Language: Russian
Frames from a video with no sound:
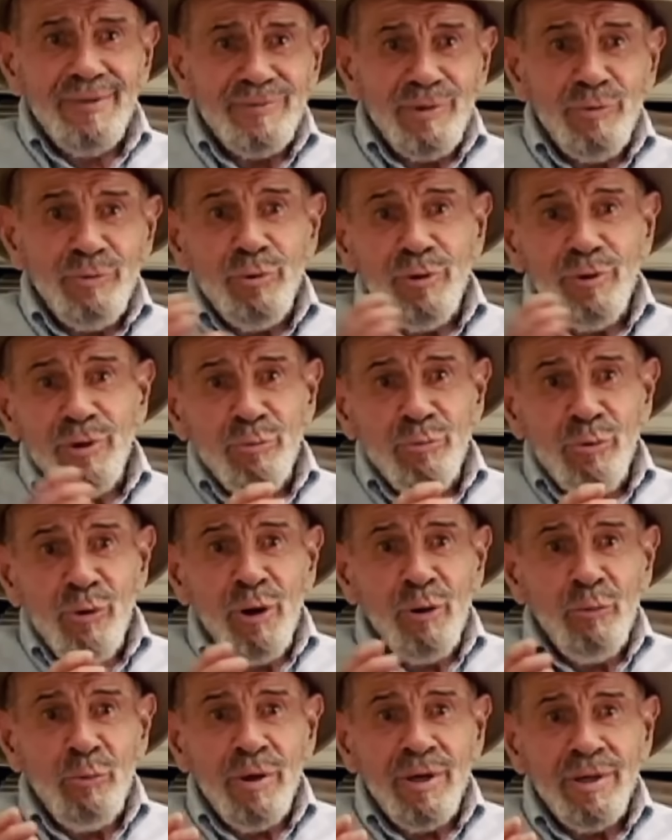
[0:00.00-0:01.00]
Продавал
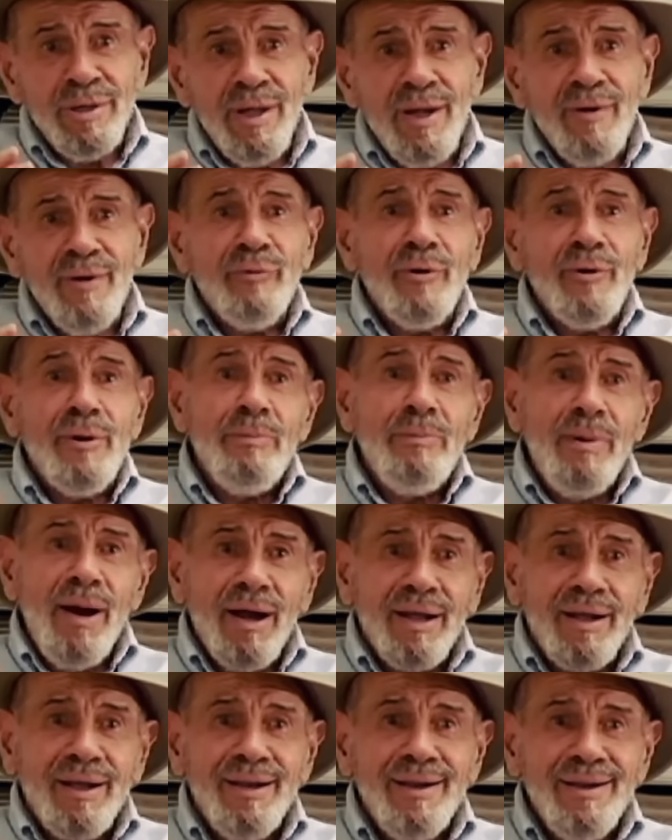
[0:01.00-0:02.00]
новенькие
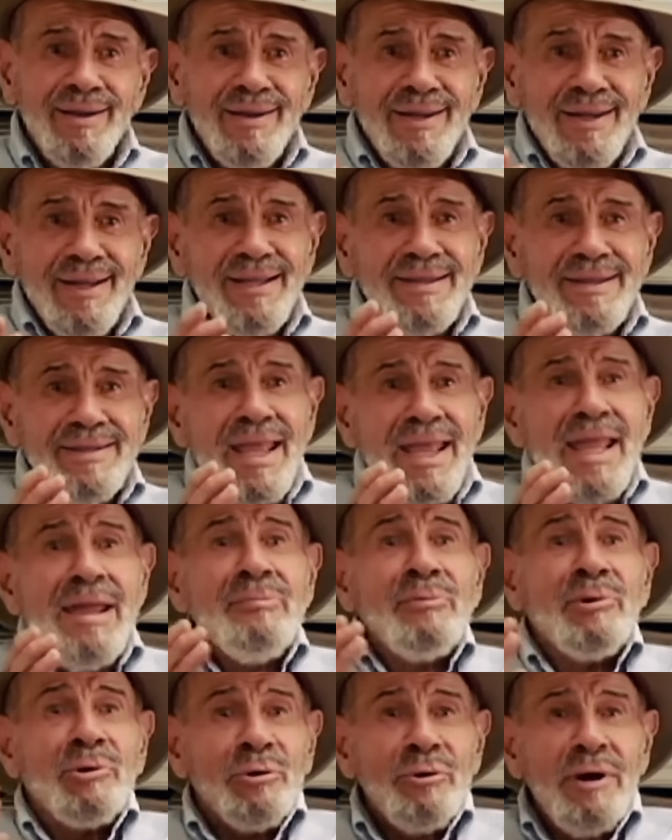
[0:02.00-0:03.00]
пропеллеры в упаковке по
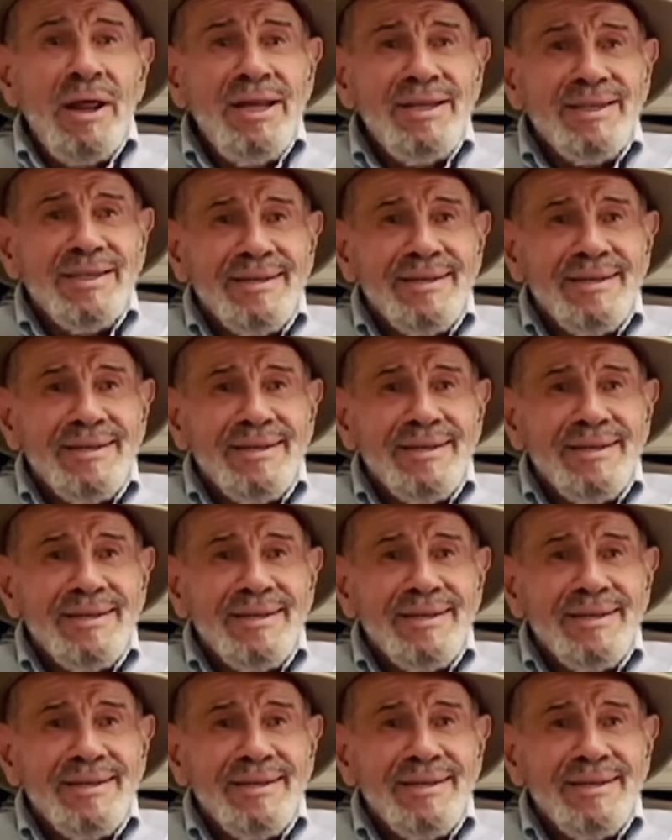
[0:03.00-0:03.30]
доллару.